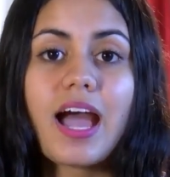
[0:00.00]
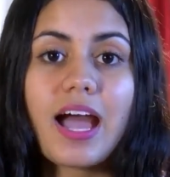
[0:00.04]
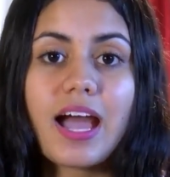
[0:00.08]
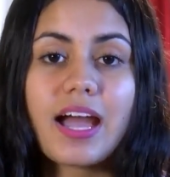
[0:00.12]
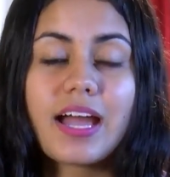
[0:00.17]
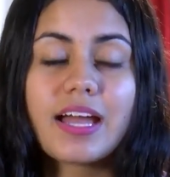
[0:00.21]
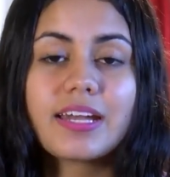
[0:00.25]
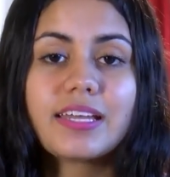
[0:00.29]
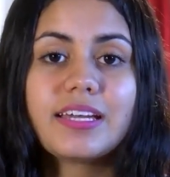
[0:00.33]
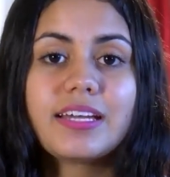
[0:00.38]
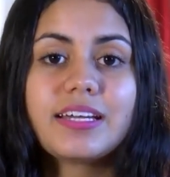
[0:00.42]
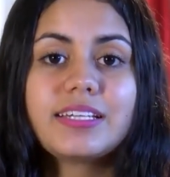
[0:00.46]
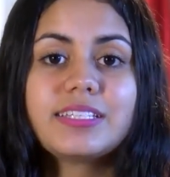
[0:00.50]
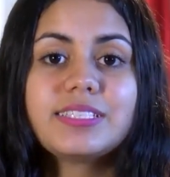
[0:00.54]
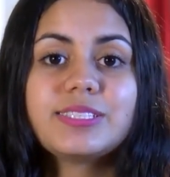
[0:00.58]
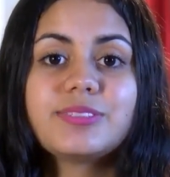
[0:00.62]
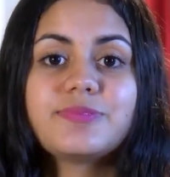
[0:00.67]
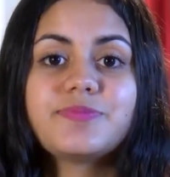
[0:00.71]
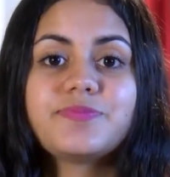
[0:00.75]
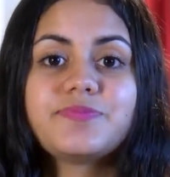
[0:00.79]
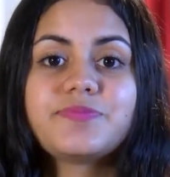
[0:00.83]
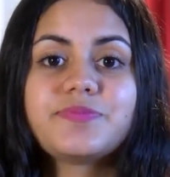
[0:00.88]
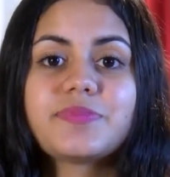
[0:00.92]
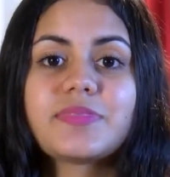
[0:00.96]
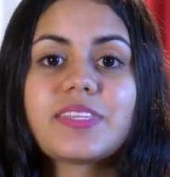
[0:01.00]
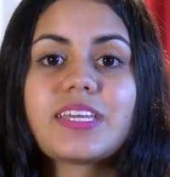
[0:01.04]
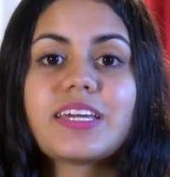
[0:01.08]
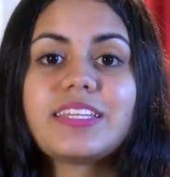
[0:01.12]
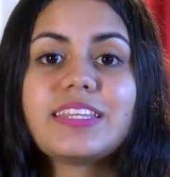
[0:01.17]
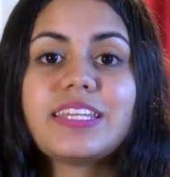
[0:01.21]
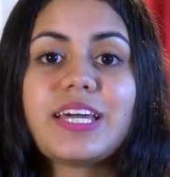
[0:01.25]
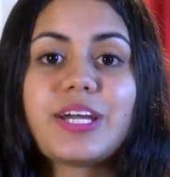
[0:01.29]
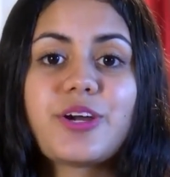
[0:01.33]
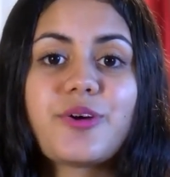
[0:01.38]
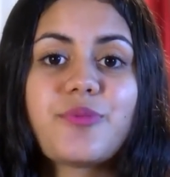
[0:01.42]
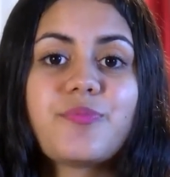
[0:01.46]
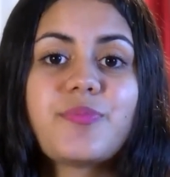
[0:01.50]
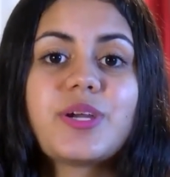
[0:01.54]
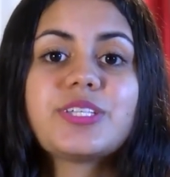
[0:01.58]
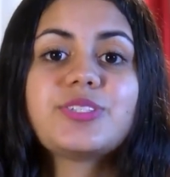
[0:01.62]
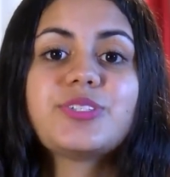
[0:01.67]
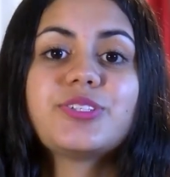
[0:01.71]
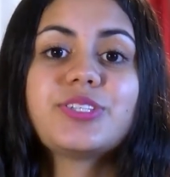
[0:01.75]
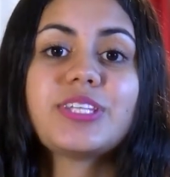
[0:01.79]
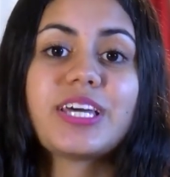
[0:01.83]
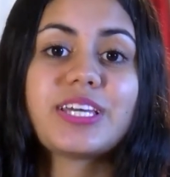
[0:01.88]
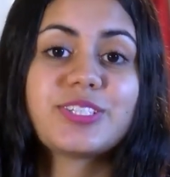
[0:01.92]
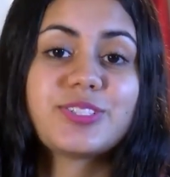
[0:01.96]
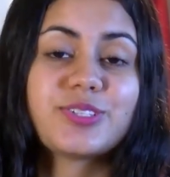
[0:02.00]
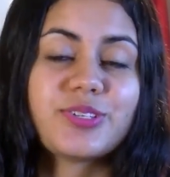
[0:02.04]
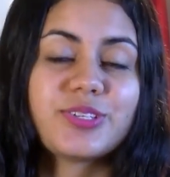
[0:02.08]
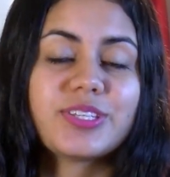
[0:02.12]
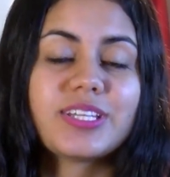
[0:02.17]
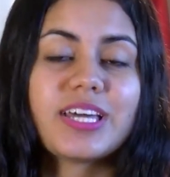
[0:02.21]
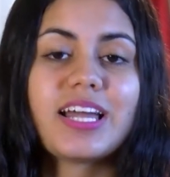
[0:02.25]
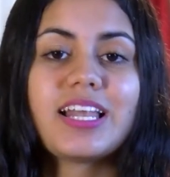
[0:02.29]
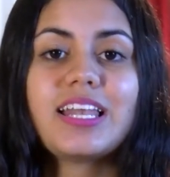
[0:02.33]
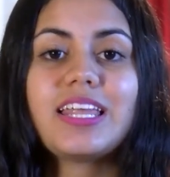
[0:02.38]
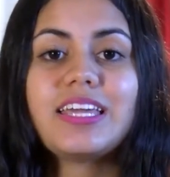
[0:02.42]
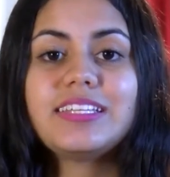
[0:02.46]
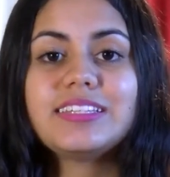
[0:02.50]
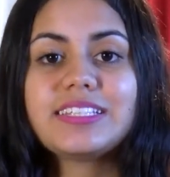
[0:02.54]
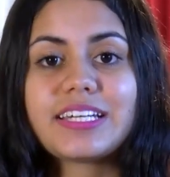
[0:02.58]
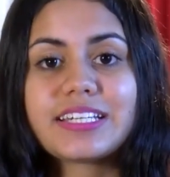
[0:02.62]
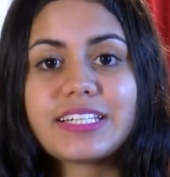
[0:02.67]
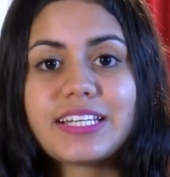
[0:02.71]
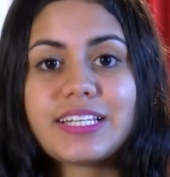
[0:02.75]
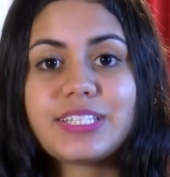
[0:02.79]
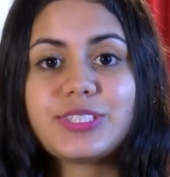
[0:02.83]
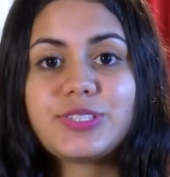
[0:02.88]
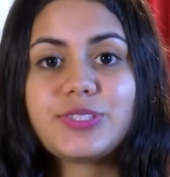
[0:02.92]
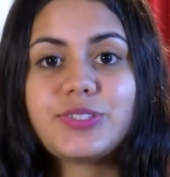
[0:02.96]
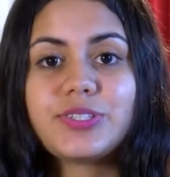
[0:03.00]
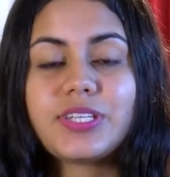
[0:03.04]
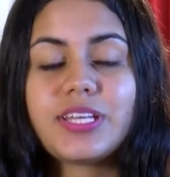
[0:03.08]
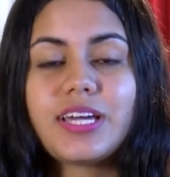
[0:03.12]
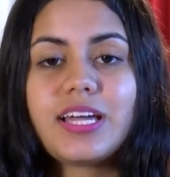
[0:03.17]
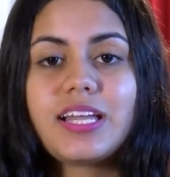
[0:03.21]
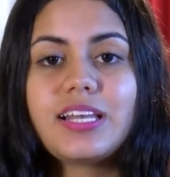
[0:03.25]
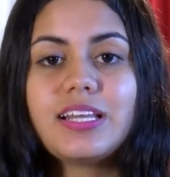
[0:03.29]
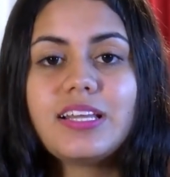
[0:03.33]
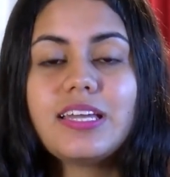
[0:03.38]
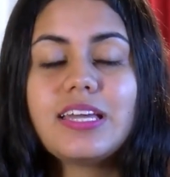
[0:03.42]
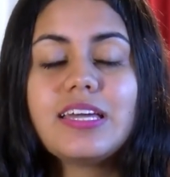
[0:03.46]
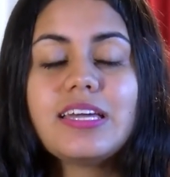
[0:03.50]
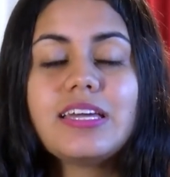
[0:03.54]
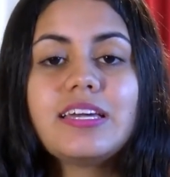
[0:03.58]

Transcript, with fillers: áreas de comercio nacional e internacional,